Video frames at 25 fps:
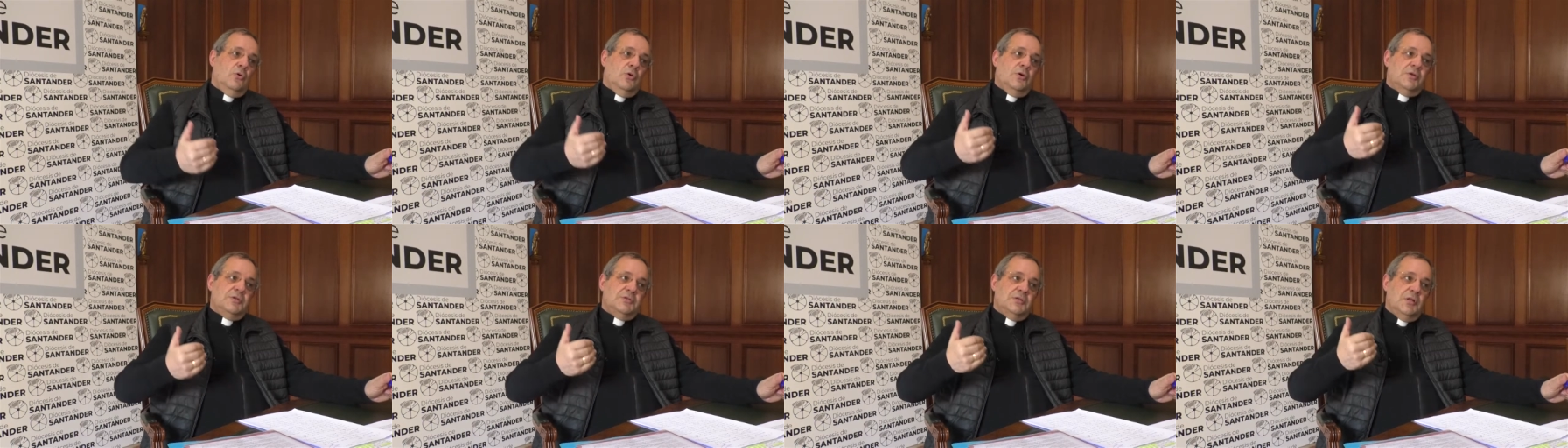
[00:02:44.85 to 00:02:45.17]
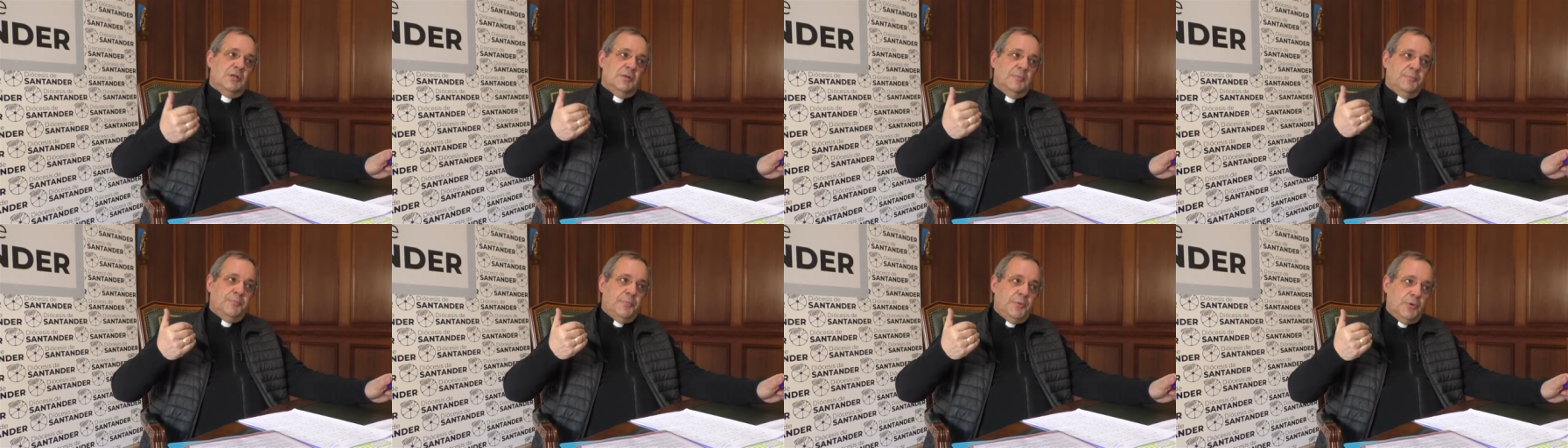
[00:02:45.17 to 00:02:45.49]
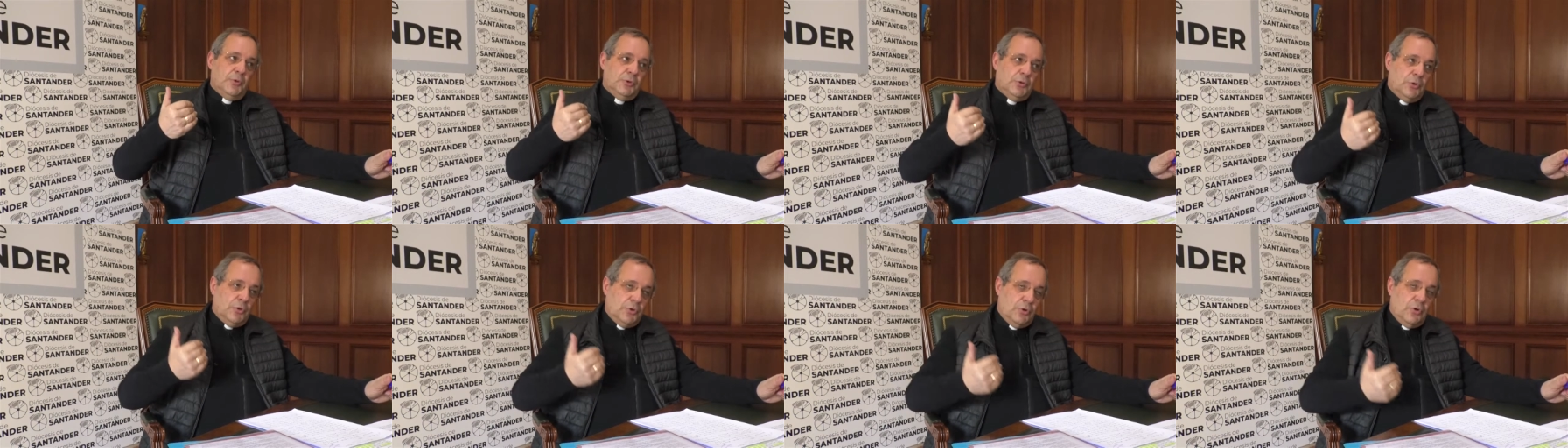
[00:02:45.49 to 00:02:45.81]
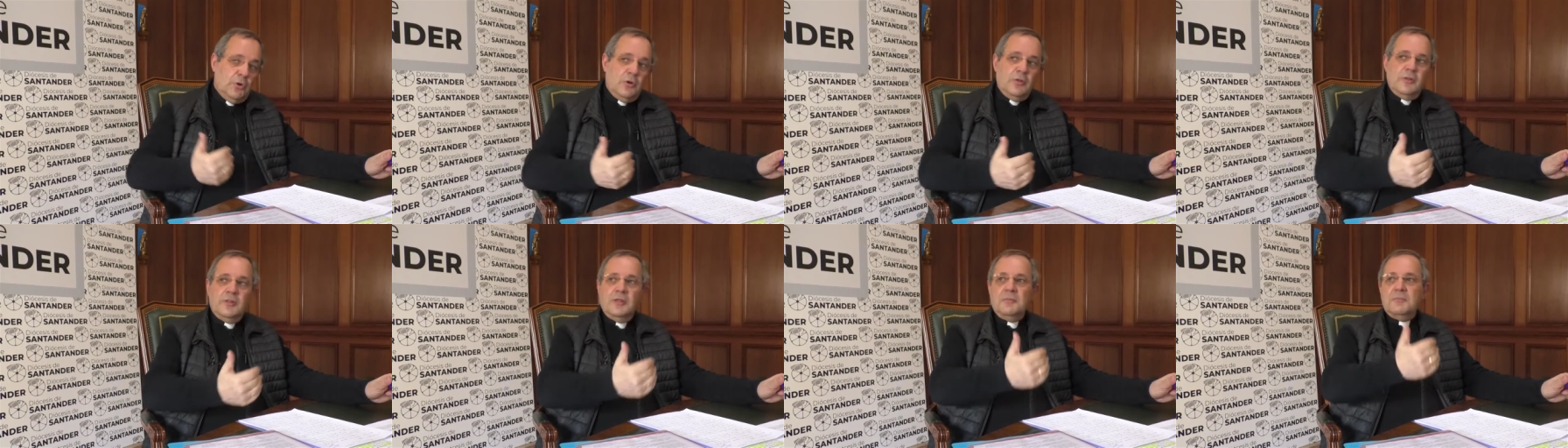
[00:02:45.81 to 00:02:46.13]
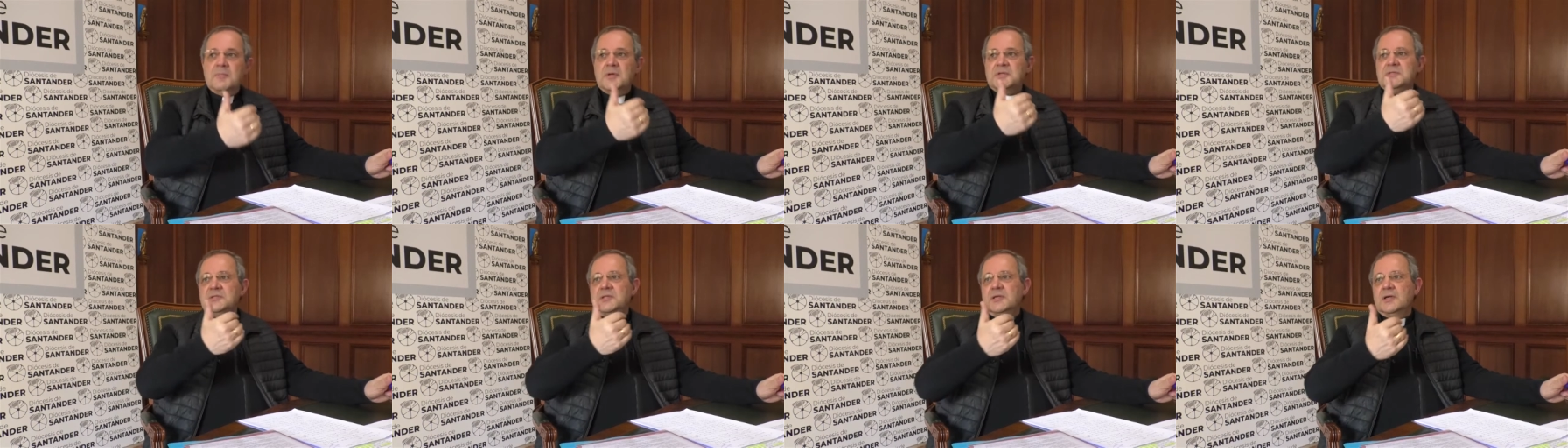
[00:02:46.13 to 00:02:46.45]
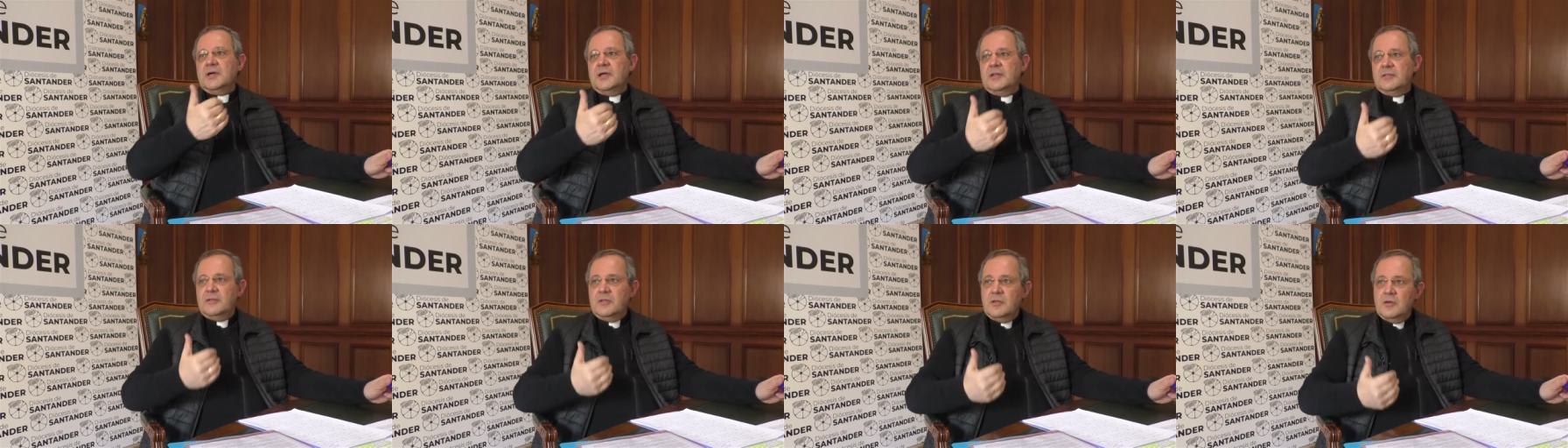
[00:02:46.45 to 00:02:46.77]
lo que es el protocolo de
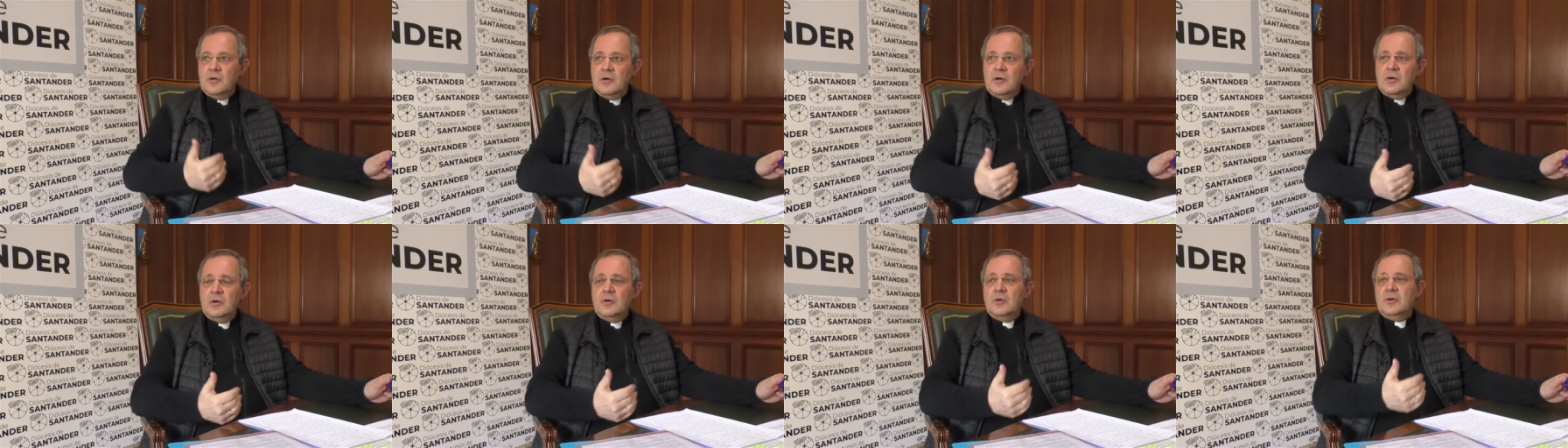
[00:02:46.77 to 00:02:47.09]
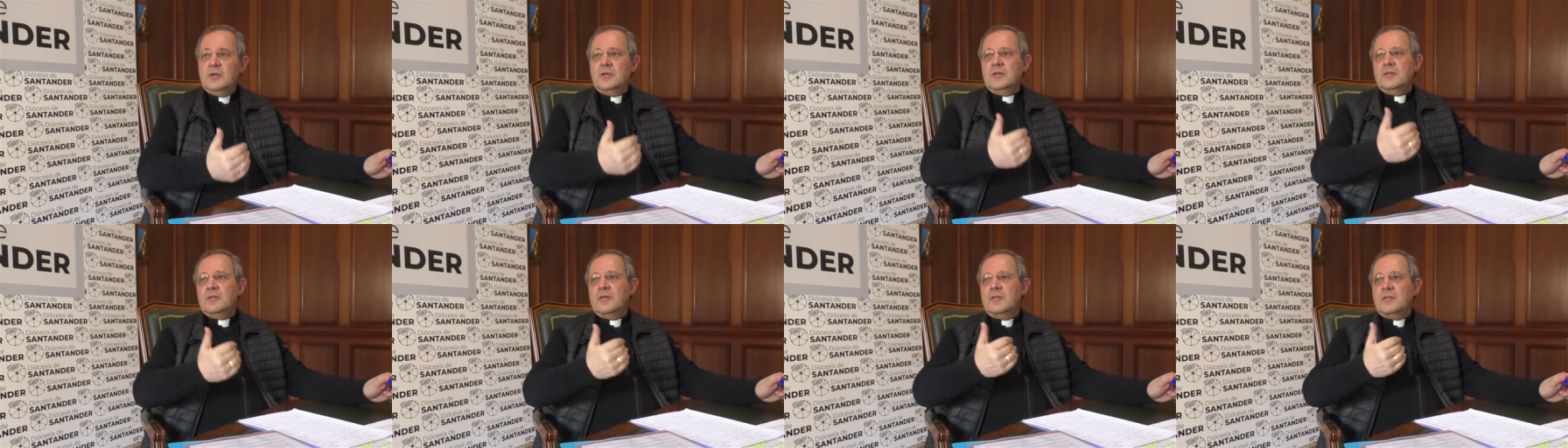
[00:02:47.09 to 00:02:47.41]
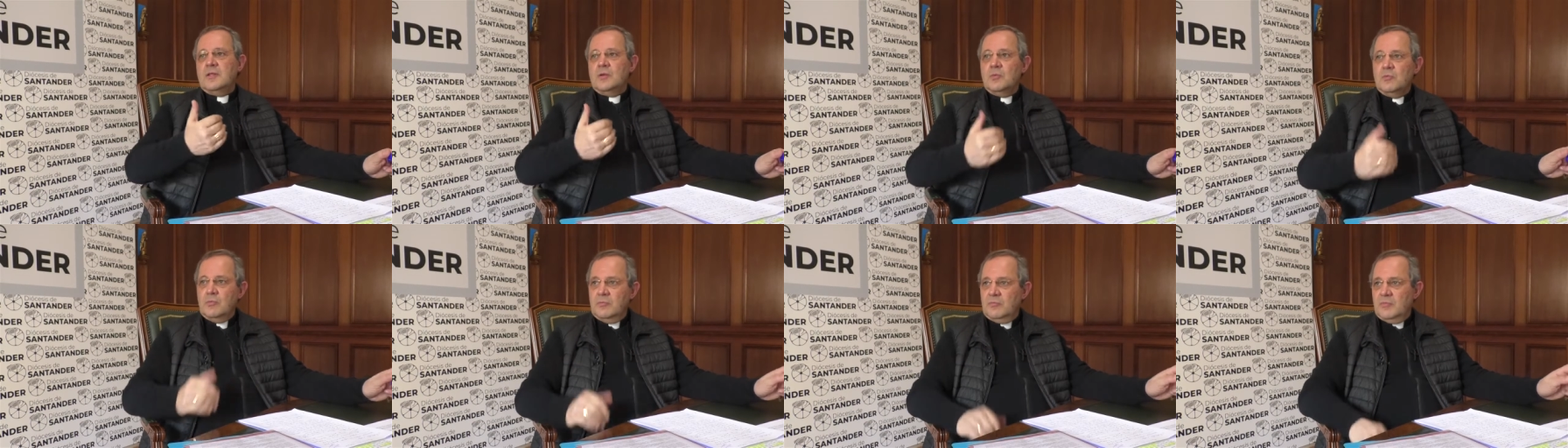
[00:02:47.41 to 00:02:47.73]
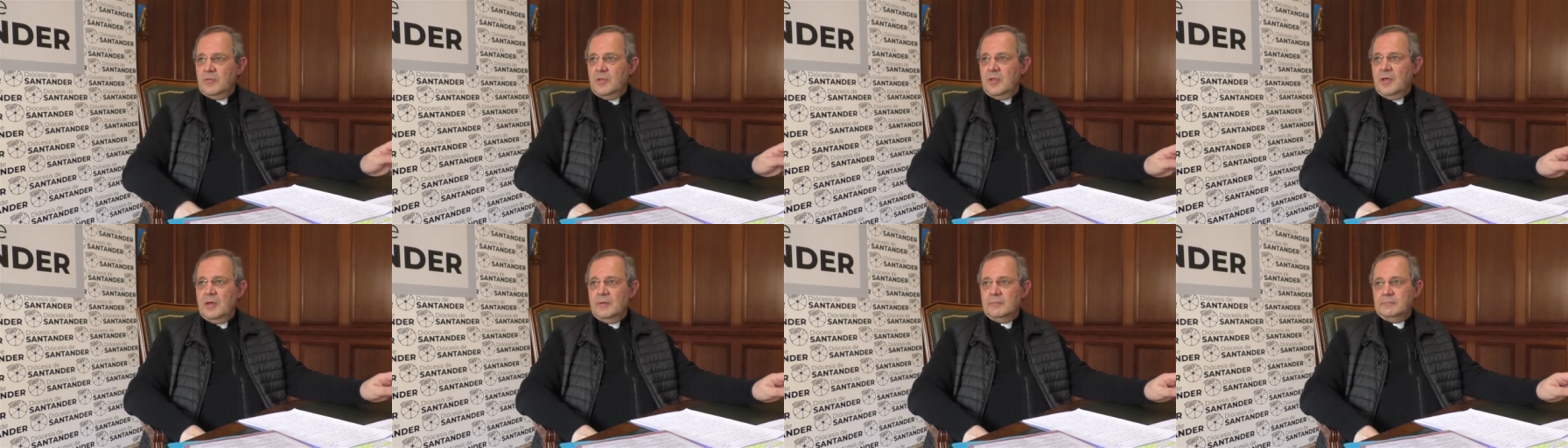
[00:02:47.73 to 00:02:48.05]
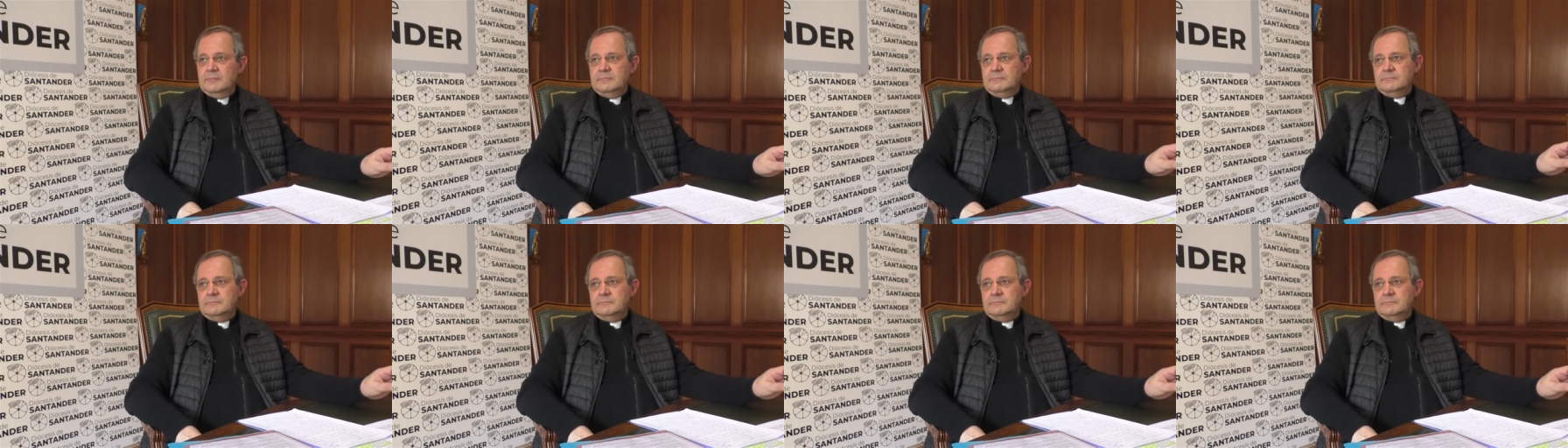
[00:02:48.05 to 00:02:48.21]
investigación y de denuncia.